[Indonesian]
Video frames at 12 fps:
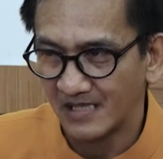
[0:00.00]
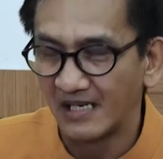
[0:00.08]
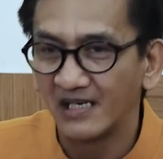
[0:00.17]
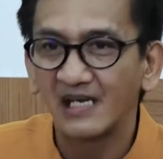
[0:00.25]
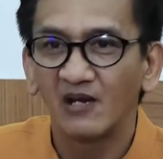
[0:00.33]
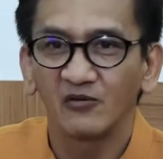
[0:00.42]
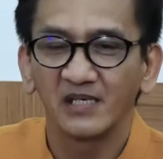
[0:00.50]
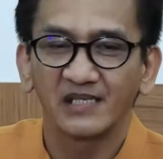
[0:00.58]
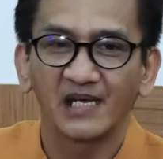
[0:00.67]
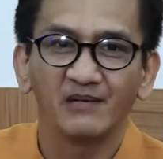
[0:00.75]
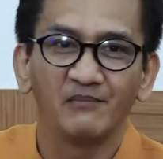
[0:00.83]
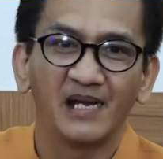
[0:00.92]
Nah, ini kalau
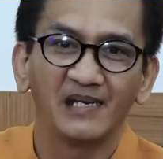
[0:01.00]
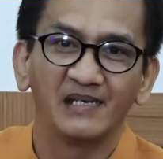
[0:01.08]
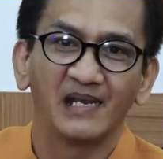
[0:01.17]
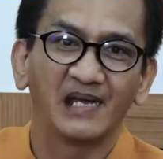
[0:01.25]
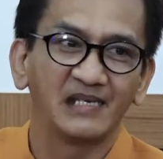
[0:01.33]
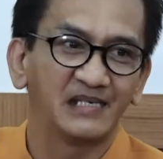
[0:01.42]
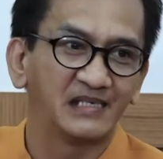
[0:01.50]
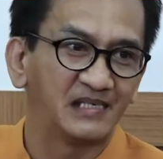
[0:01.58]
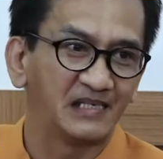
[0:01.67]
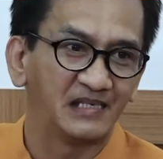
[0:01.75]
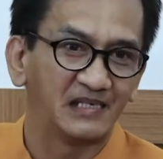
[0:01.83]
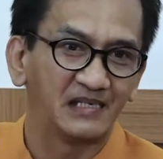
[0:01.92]
kita kembali lagi
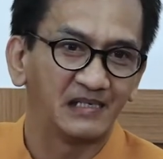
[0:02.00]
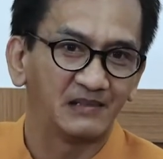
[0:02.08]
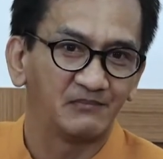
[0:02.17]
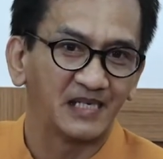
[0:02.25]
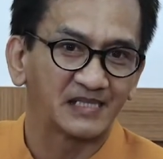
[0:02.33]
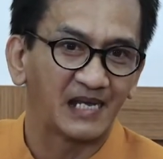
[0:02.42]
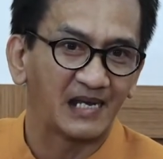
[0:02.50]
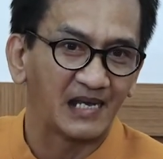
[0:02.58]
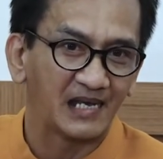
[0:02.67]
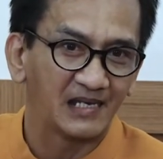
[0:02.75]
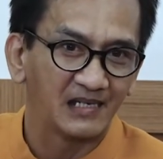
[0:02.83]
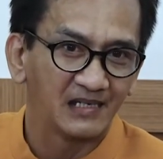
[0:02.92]
ke
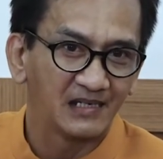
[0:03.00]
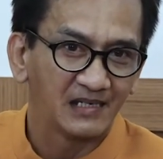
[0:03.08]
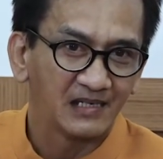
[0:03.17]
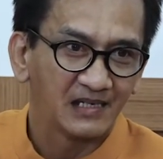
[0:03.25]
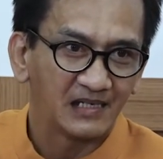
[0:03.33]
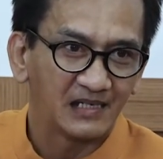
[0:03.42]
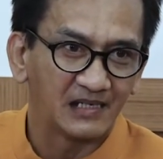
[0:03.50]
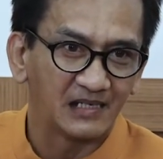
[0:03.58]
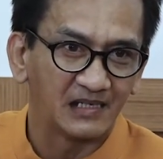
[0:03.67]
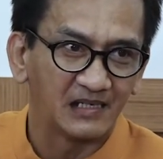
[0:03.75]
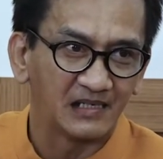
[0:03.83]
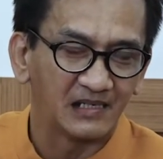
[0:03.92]
masalah
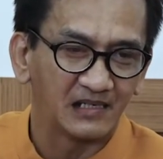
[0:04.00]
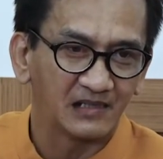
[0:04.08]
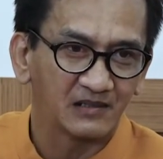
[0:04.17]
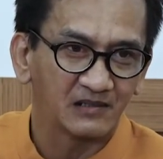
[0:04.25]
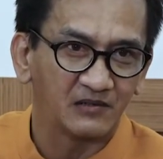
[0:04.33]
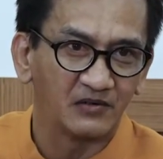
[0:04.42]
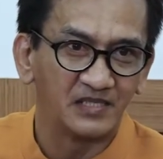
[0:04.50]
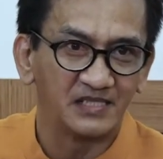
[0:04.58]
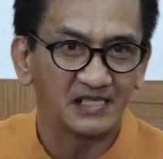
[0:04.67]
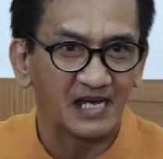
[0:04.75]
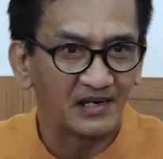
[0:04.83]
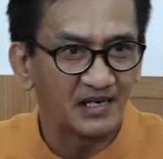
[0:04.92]
Eh,
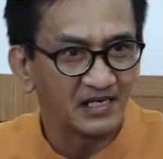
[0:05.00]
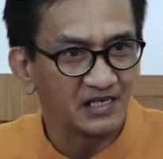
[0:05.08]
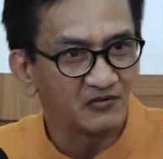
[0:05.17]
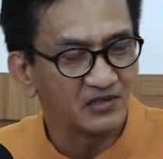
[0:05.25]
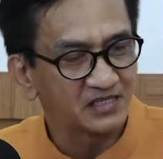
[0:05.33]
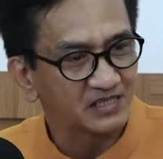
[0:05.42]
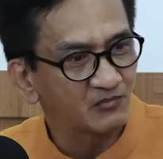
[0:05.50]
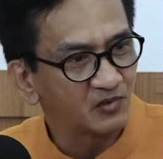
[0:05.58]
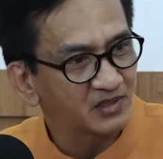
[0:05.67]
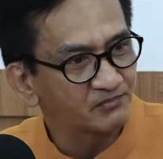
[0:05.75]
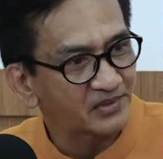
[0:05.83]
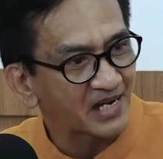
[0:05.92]
kondisi keadaan Indonesia
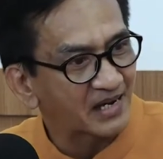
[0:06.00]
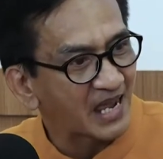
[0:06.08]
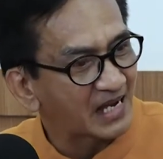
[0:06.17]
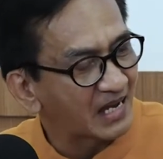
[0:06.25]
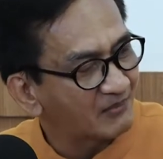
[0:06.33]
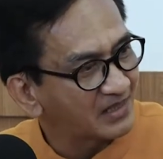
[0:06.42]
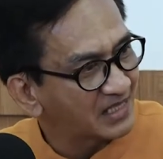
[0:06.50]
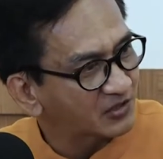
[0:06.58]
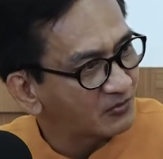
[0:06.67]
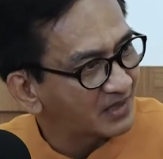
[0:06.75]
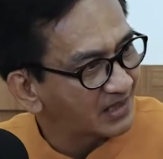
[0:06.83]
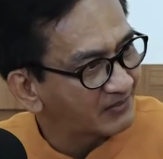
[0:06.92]
mungkin peran
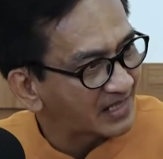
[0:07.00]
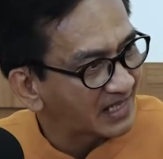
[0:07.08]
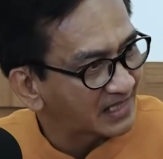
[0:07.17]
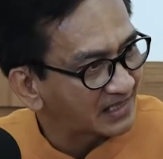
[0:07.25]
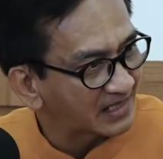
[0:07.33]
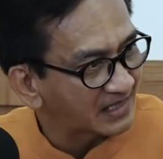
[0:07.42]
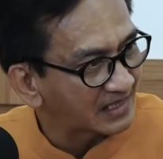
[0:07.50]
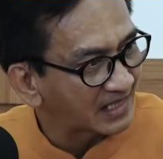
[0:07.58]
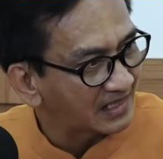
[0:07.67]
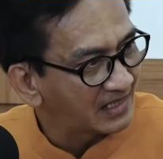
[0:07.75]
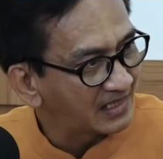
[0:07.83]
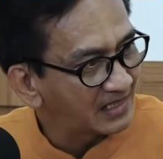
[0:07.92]
agamanya atau bagaimana kira-kira
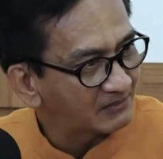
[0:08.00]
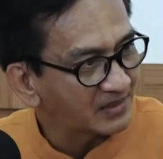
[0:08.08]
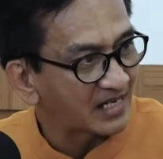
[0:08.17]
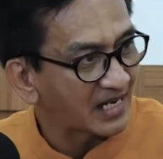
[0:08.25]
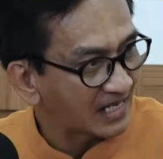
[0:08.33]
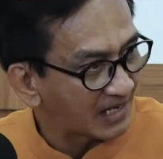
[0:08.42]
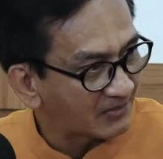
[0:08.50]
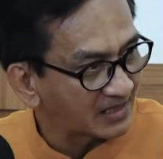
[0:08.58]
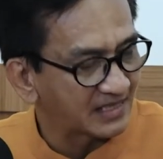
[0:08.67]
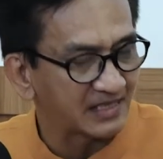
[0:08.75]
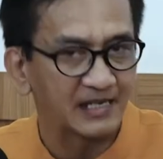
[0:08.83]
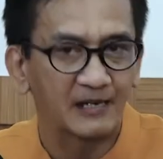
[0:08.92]
ya. peran
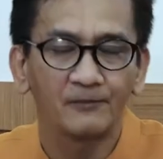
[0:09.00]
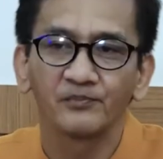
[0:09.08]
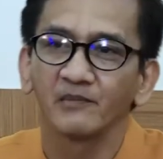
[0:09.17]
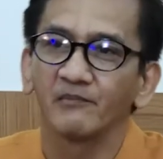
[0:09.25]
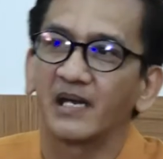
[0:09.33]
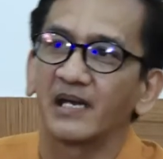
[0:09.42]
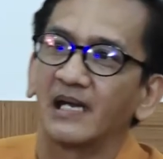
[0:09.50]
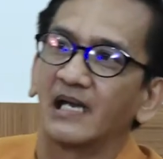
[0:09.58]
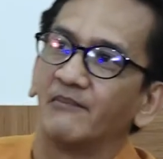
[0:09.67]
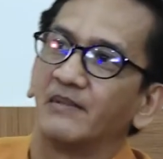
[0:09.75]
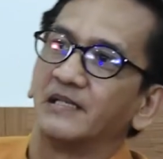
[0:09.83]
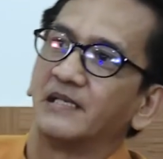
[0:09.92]
agamanya ya peran
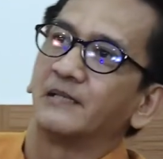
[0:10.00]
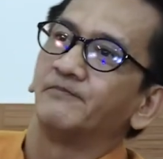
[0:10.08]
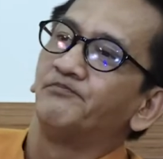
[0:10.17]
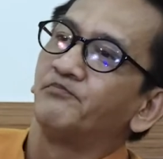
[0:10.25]
agamanya.